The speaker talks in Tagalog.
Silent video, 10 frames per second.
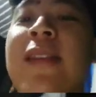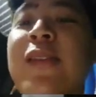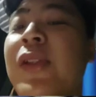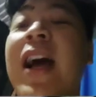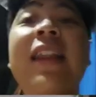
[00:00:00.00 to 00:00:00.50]
So,
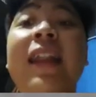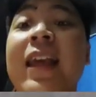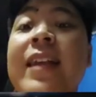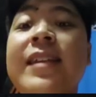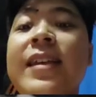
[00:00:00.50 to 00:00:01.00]
lahat yan
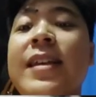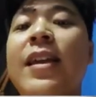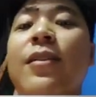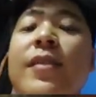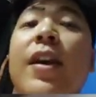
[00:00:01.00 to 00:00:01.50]
iisa-isahin
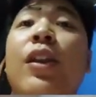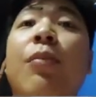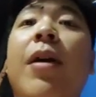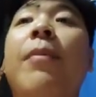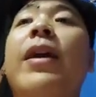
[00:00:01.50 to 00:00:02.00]
ko sa inyo
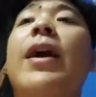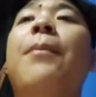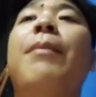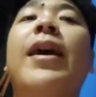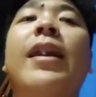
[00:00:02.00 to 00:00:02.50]
mamaya
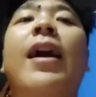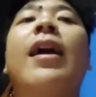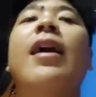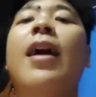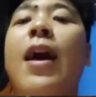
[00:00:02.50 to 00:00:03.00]
para
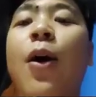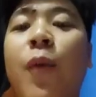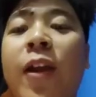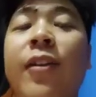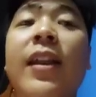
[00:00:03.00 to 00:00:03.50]

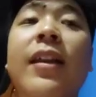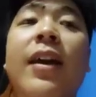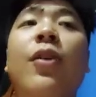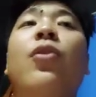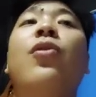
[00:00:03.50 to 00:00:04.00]
aware din
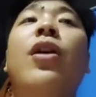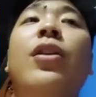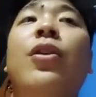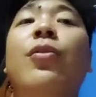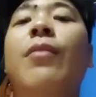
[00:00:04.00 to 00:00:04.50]
kayo kung ano
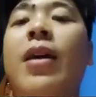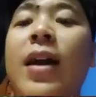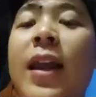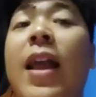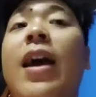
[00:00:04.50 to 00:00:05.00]
yung mga
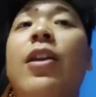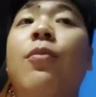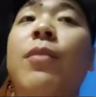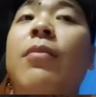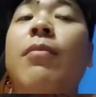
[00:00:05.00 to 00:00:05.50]
kailangan yung
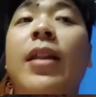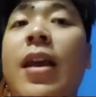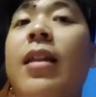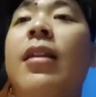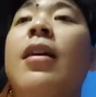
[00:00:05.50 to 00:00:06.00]

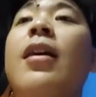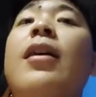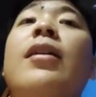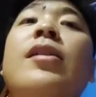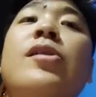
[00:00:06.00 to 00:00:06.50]
bitbitin.
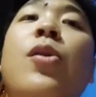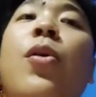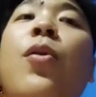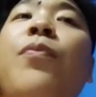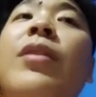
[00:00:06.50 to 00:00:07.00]

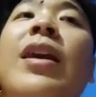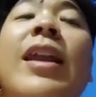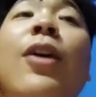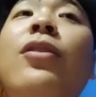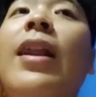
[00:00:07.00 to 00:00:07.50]
So, hindi
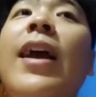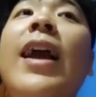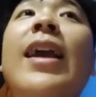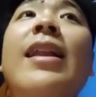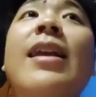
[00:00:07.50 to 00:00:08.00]
ko talaga
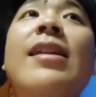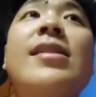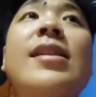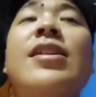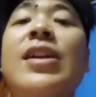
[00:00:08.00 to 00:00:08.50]

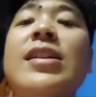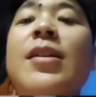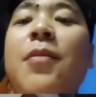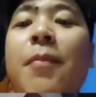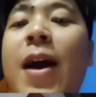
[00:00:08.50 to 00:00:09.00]
ililista dyan sa
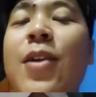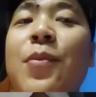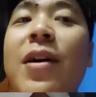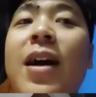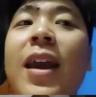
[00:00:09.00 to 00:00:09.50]
baba yung
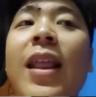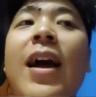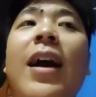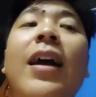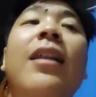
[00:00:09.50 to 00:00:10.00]
mga
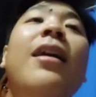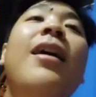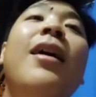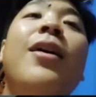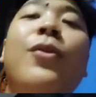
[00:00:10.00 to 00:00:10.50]
kailangan,
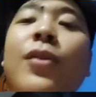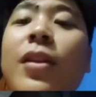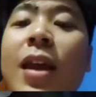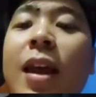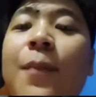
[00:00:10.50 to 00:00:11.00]

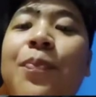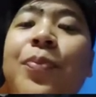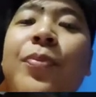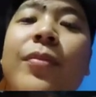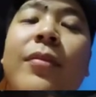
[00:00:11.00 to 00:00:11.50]
kundi
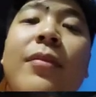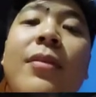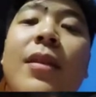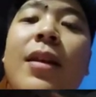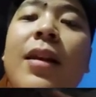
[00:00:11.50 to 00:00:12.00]

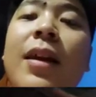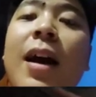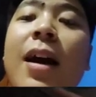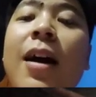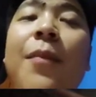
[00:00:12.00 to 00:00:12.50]

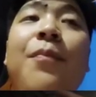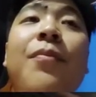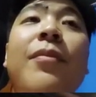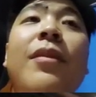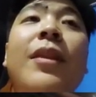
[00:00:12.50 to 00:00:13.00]
um,
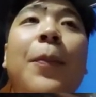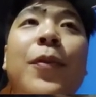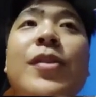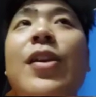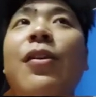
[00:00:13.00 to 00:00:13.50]

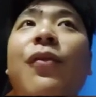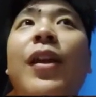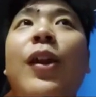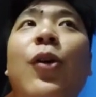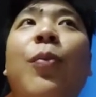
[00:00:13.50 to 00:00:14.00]
tapusin yung
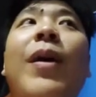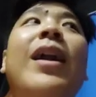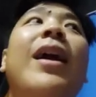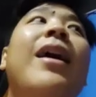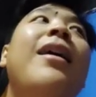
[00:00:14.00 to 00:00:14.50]
video
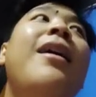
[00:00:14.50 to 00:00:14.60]
para